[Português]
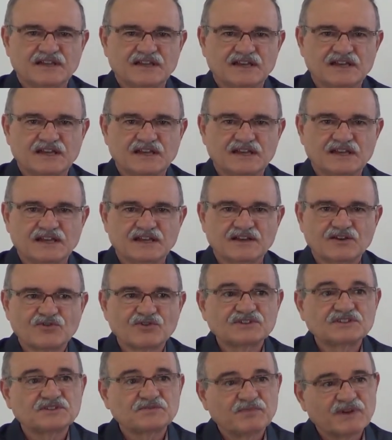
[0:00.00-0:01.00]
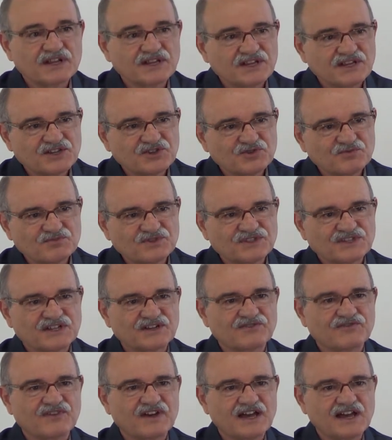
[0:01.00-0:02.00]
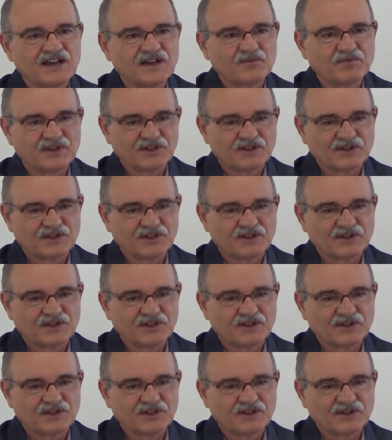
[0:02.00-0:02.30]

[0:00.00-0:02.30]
é, coisas para a gente observar,